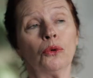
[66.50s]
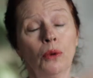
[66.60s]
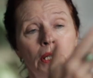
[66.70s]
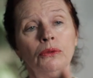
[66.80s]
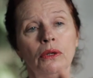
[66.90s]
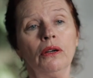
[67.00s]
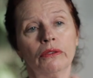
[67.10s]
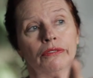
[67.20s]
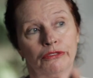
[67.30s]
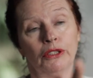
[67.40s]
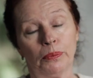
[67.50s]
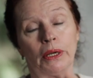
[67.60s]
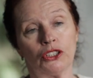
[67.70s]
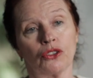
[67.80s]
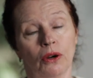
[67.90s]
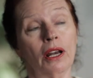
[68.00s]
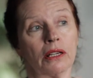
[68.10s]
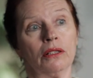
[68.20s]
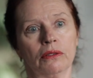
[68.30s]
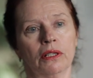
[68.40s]
Quando eu fui para a escola,
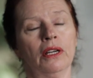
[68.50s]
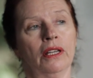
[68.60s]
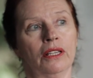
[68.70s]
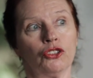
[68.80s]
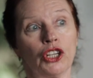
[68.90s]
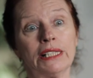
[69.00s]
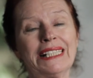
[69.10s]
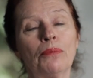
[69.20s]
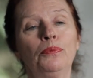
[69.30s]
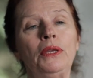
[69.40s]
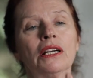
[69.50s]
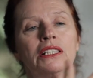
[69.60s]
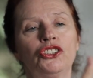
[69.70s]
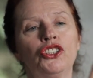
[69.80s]
que eu, eu já sabia que